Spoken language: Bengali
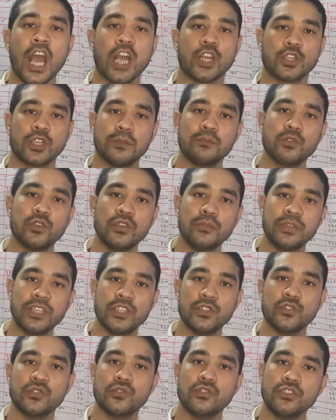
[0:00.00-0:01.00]
সবগুলো
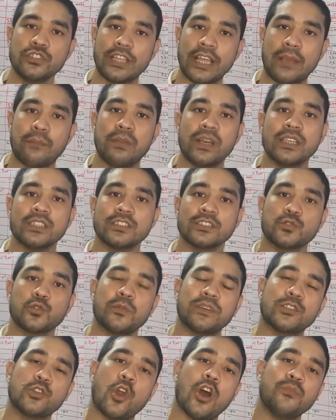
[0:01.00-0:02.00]
ভিডিওগুলো দেখবা
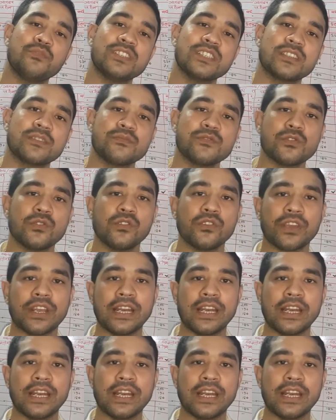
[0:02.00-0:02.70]
তোমাদের অবজেক্টিভসও